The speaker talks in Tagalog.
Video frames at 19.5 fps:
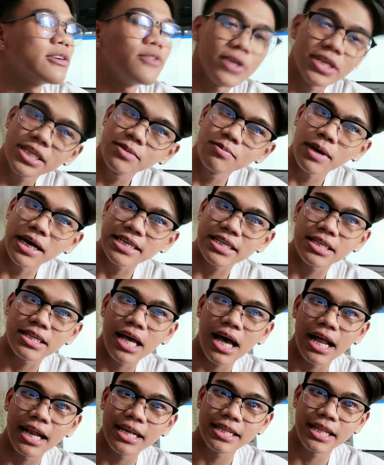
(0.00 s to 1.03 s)
Christmas
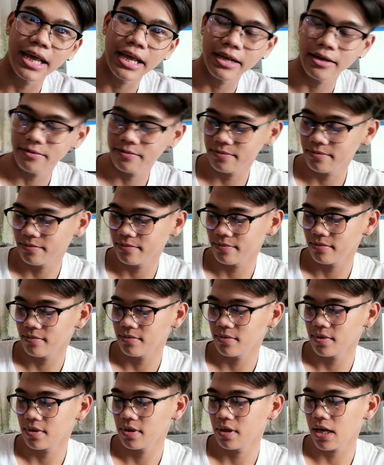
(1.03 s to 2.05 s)
holiday.
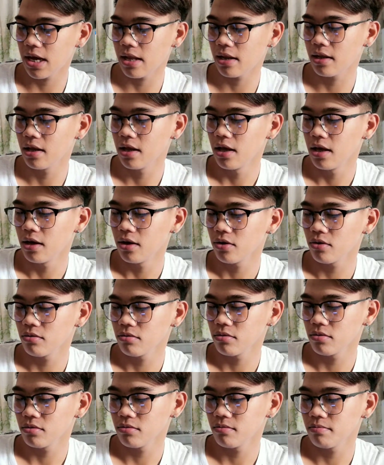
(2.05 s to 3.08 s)
Yan.
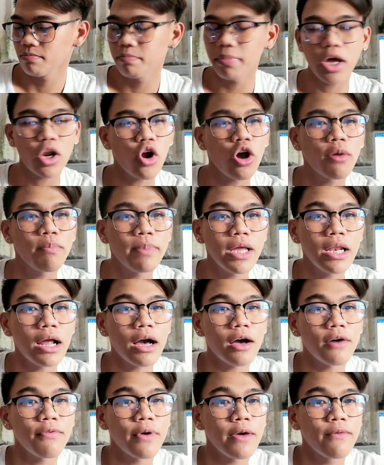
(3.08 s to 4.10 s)
Pero ang
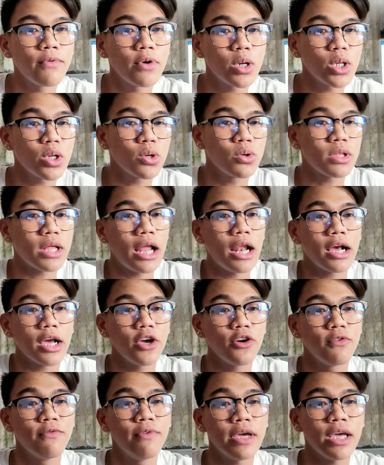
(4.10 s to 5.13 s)
pinaka-favorite ko talaga
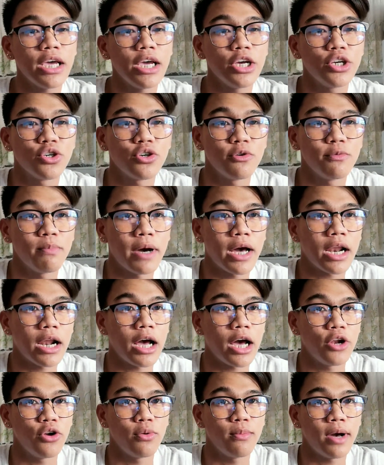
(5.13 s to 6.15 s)
yung vacation para
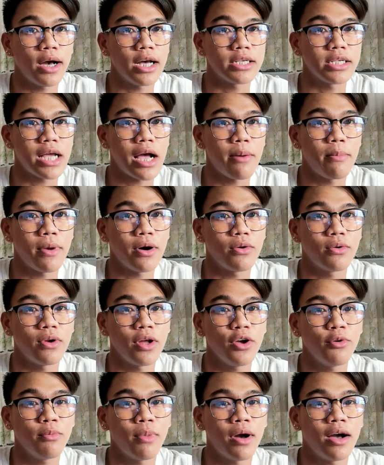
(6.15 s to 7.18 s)
ano makasama ko
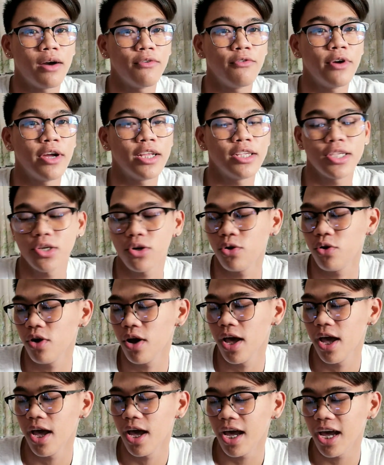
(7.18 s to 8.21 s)
na yung mga friends ko.
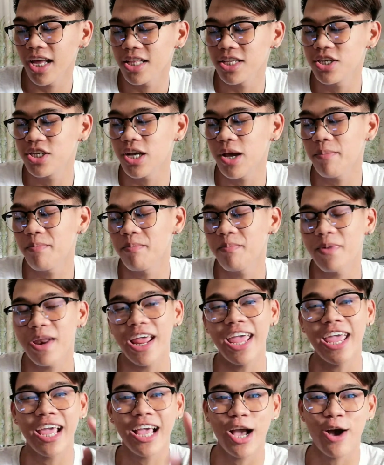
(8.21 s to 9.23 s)
And
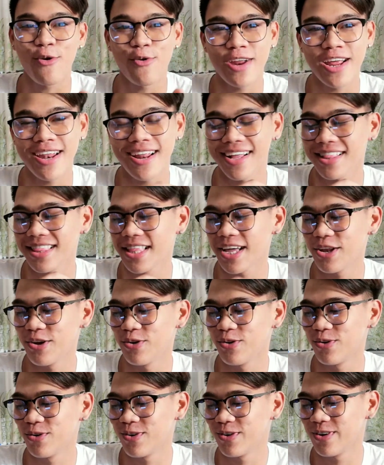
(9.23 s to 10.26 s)
syempre, ikaw na
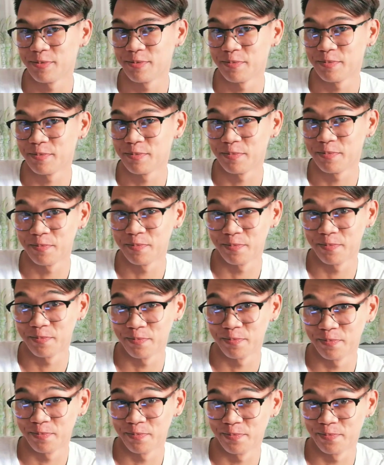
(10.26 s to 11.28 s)
nagtanong. Ikaw
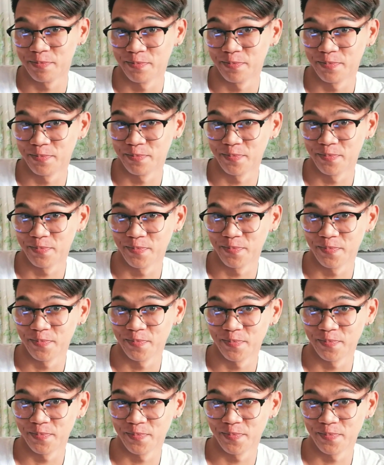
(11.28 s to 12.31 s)
pa rin pala